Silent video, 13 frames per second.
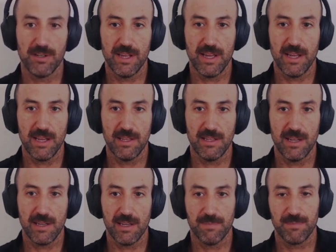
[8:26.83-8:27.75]
de,
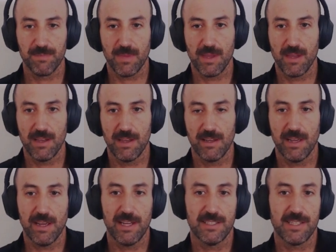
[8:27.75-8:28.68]
de
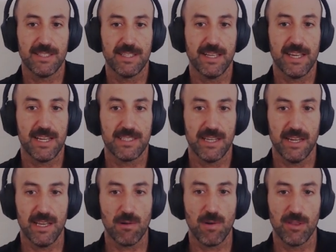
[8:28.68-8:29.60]
qué estrategia
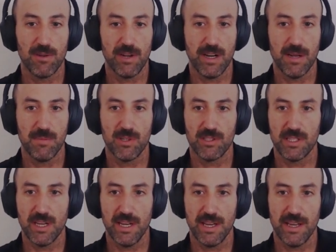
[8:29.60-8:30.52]
seguir cuando queremos
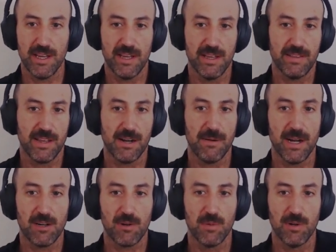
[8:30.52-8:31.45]

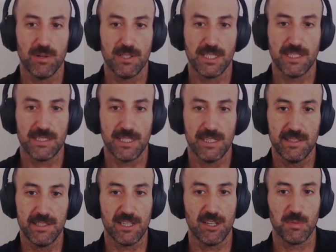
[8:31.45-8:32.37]
trabajar como data
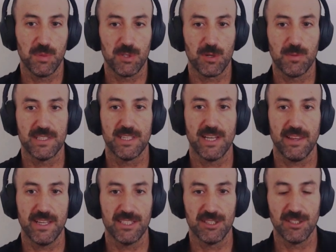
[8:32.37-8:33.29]
scientist, que nos puedes comentar
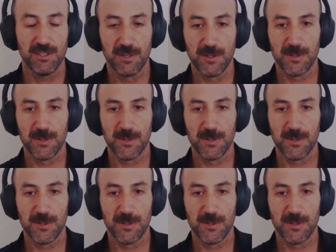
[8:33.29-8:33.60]
de esto.